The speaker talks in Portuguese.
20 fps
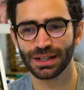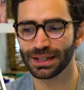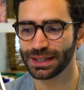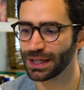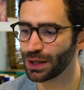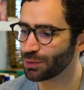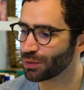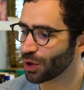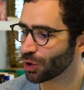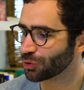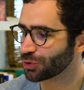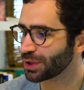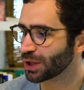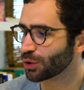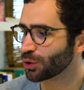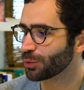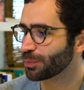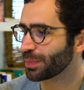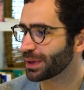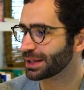Que é o Alto da
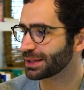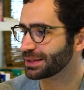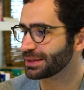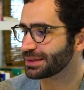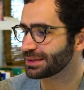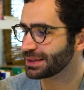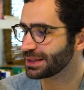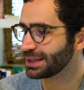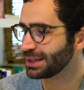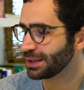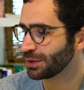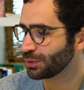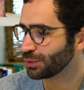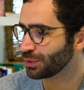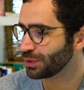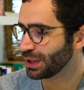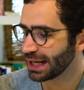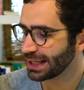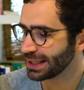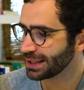Compadecida
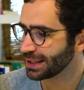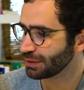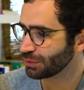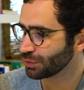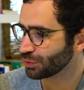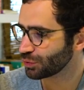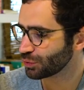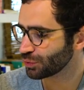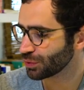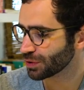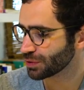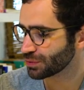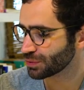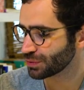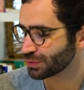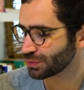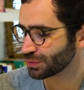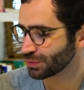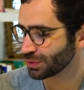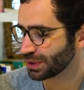do Ariano
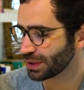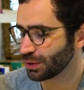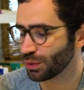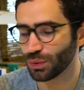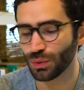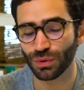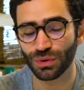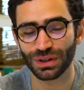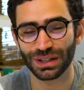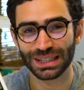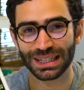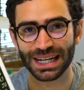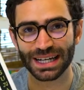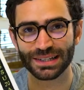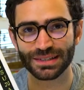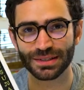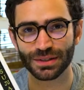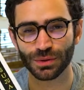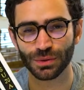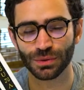Suassuna, um
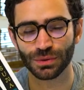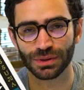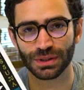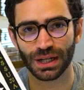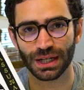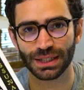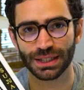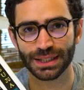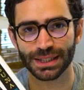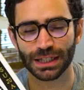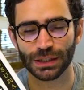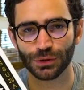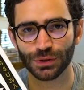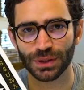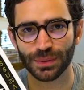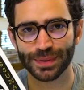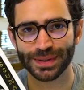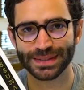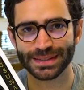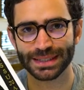clássico da
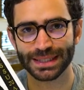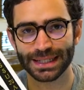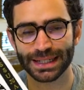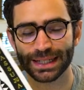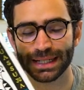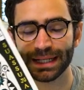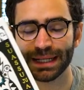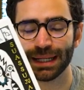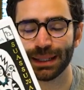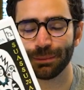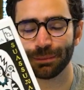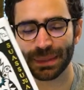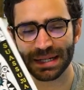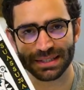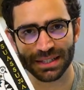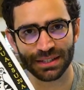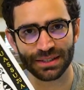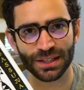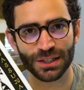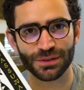literatura brasileira.
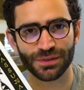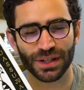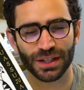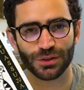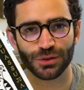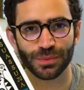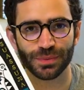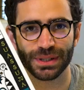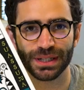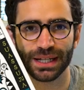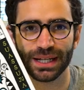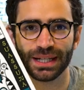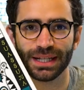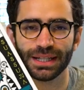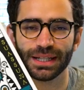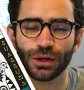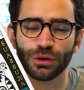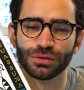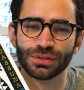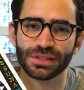Mas antes da gente falar sobre ele,
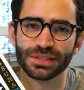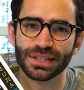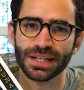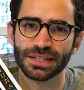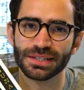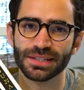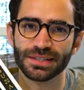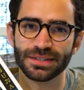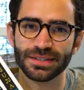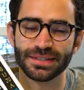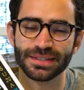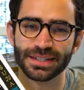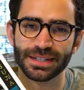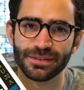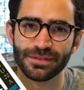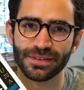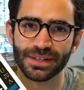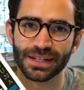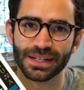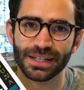não se esqueça de se
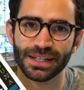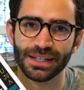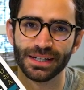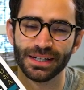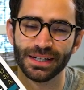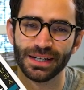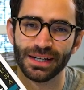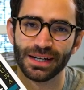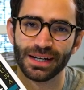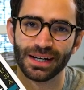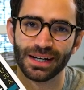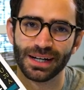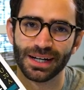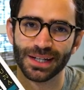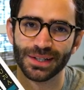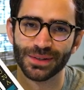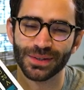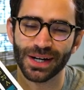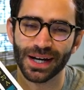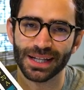inscrever aqui
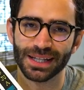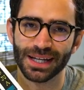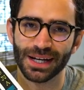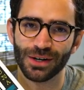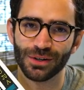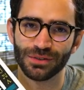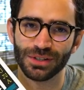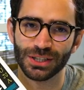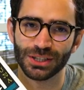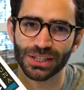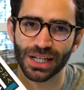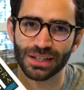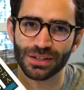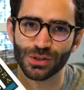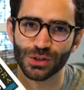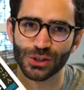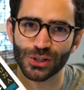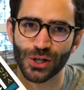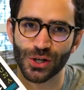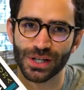uh, no canal, deixar
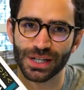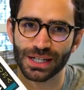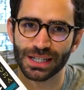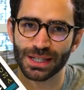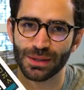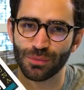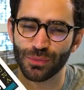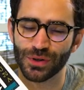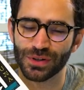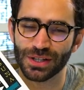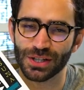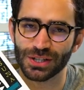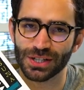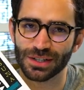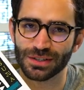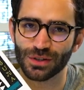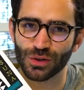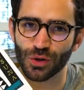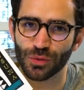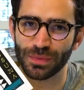seu joinha, depois
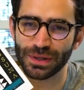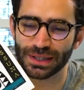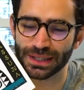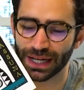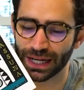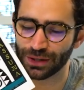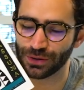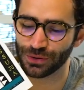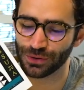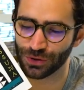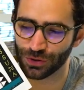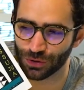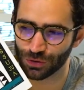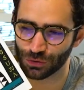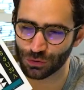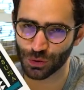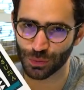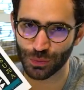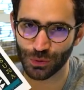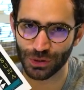deixar seu comentário
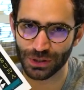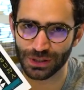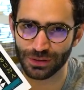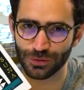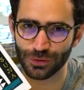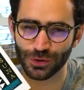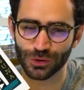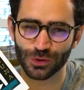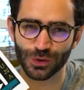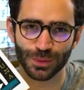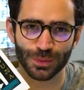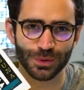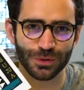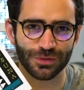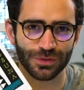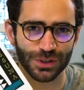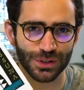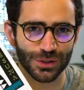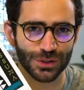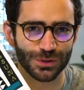sobre o livro e sobre o
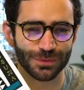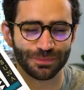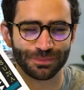vídeo.